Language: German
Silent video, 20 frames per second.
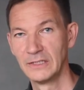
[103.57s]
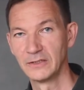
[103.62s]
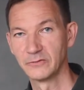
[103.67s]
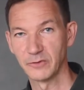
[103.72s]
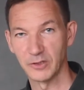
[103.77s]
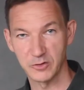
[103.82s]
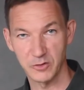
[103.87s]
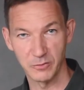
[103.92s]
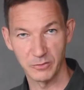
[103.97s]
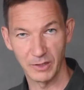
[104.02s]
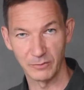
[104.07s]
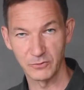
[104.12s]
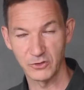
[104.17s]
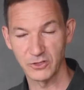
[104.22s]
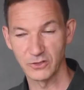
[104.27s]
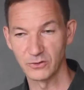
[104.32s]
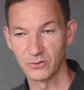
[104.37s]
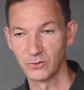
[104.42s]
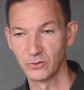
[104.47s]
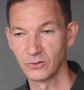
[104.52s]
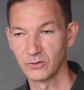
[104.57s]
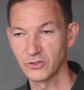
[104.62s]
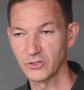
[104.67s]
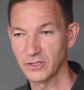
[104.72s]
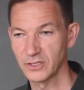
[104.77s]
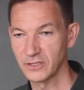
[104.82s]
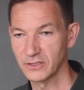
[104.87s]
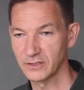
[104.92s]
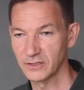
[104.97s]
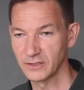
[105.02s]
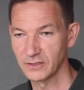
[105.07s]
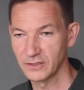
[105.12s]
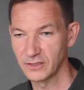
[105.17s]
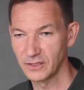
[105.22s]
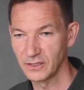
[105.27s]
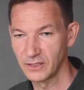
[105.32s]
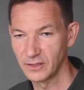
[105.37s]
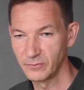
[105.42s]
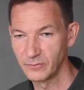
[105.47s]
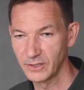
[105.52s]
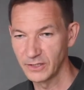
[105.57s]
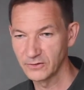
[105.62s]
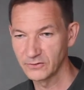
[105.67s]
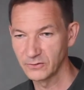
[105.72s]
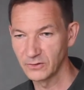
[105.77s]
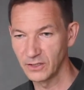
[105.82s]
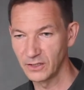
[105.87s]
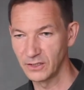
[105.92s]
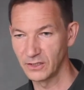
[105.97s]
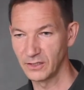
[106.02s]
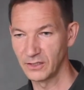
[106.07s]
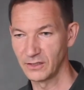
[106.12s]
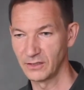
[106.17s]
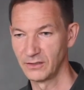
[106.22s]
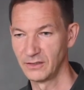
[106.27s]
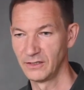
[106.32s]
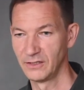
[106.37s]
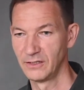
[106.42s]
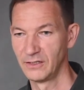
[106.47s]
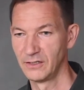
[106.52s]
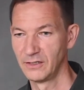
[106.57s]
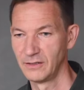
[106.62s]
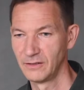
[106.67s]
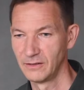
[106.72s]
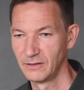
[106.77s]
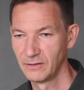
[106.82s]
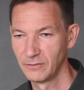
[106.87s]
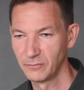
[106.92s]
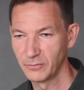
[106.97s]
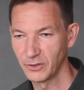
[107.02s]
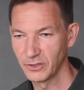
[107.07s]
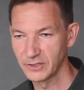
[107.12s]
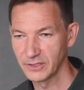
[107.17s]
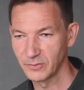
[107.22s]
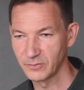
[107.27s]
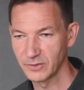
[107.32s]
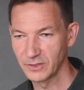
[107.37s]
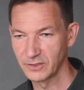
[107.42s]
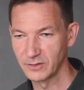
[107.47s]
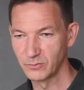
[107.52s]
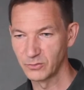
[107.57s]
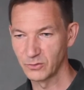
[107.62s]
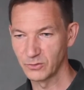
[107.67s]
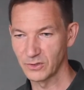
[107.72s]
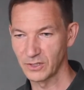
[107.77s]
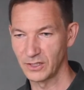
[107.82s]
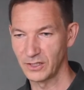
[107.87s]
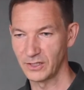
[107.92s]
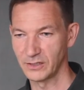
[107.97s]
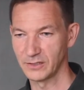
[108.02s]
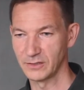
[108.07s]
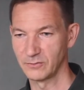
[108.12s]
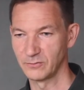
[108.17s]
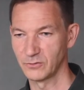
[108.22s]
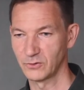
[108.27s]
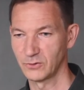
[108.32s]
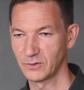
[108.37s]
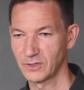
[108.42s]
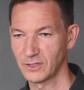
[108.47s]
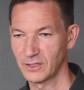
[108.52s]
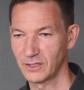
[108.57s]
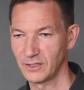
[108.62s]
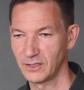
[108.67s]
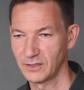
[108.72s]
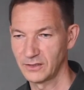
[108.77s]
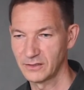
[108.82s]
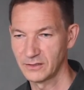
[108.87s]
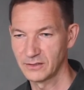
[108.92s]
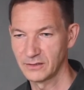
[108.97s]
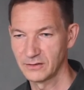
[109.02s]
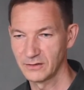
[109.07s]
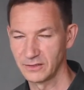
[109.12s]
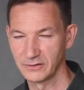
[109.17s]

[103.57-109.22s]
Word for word: Zum Beispiel beim Qigong stehe ich dann da und merke so, ah, boah, ich habe da eine Blockade im Rückgrat.